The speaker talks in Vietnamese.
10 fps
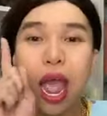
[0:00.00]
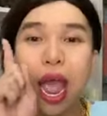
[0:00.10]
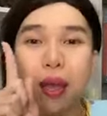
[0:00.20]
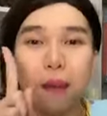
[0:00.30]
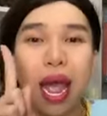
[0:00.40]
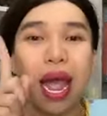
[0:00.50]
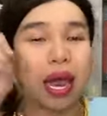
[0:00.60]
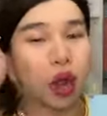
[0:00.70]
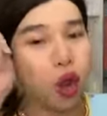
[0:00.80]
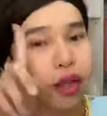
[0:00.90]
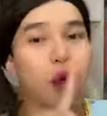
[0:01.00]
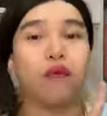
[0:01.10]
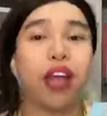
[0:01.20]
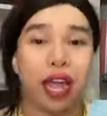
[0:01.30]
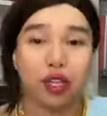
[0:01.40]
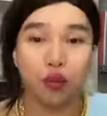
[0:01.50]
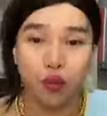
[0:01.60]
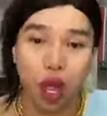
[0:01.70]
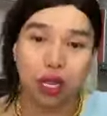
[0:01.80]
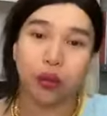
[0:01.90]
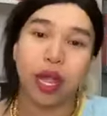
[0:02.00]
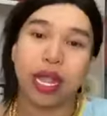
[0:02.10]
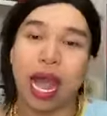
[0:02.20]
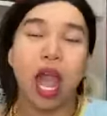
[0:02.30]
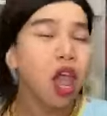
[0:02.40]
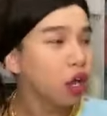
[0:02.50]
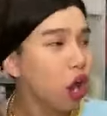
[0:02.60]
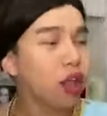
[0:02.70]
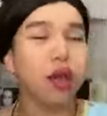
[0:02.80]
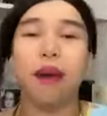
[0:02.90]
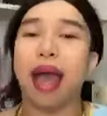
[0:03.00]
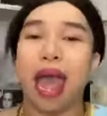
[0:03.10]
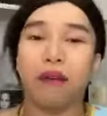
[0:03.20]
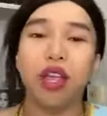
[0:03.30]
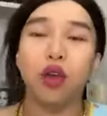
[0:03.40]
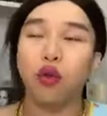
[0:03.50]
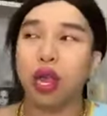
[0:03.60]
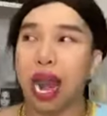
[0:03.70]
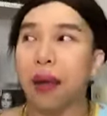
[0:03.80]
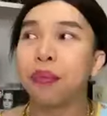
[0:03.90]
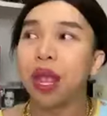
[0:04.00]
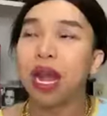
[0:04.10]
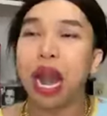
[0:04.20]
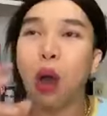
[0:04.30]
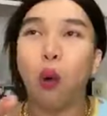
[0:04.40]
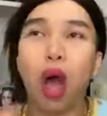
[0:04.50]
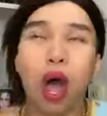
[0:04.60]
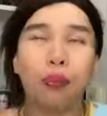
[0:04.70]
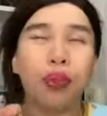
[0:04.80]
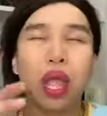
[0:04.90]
Em bán hàng nói không với hàng Trung Quốc nha quý vị nha Có những mặt hàng ví dụ như là lẩu ờ,